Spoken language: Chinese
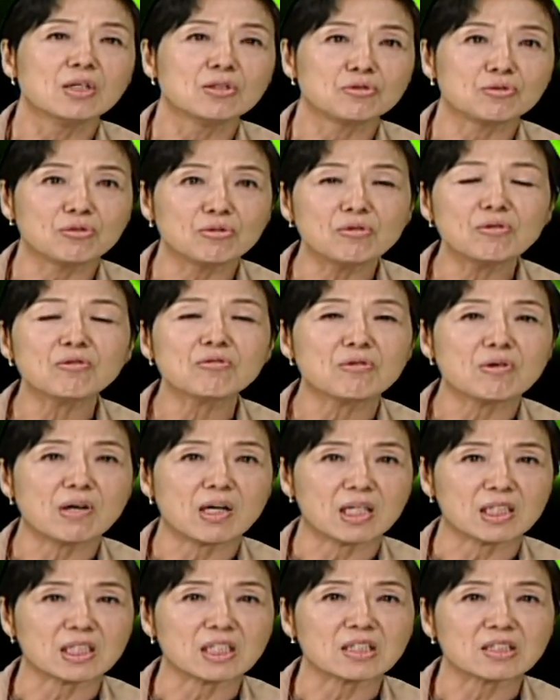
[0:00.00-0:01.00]
如
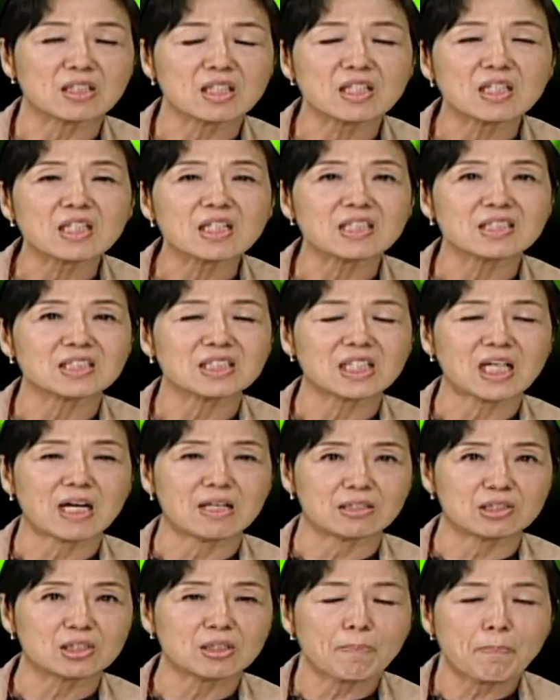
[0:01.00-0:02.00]
果你第一印
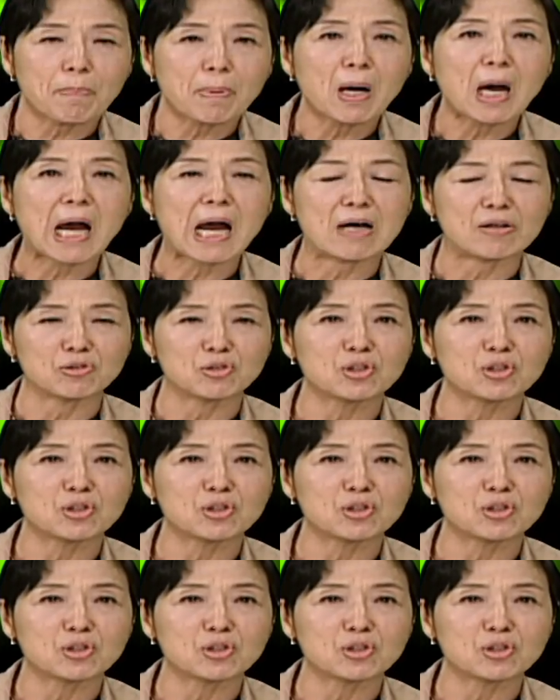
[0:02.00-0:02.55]
象是不好，